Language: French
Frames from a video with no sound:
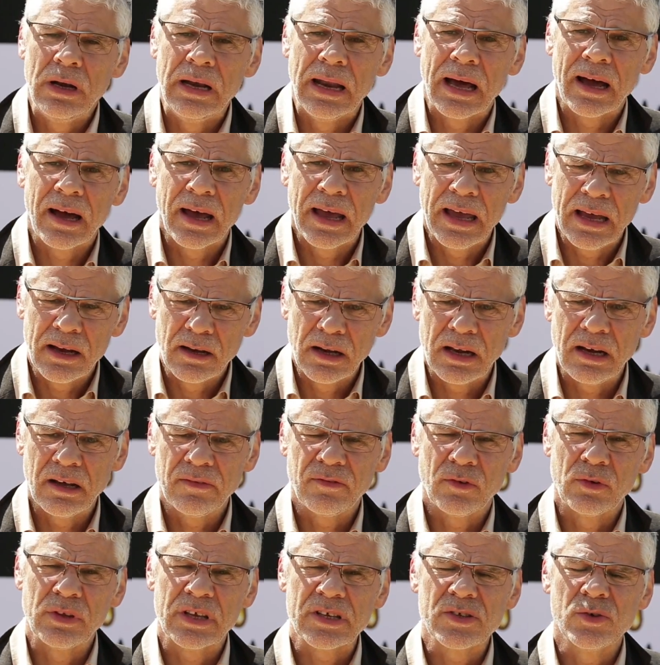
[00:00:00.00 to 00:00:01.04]
la règle à la
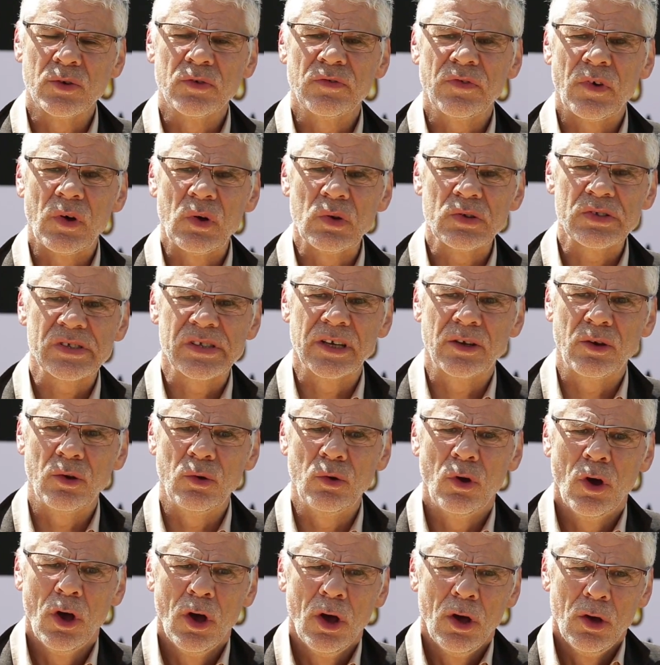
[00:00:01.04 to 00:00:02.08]
Fondation de France, c'est
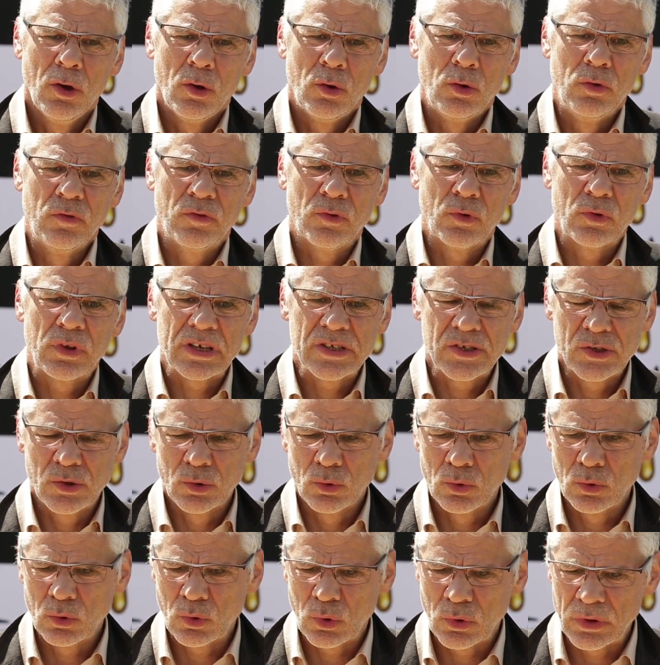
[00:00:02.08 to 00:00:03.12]
qu'une
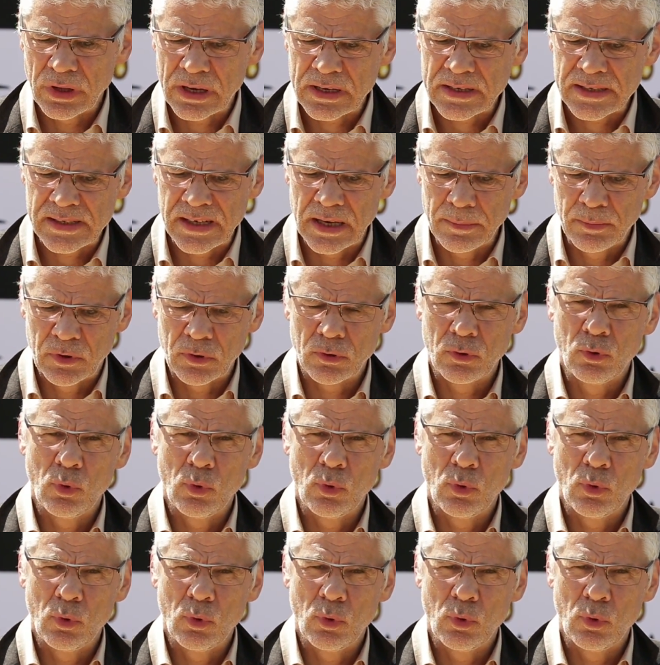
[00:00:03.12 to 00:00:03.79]
fondation qu'on accepte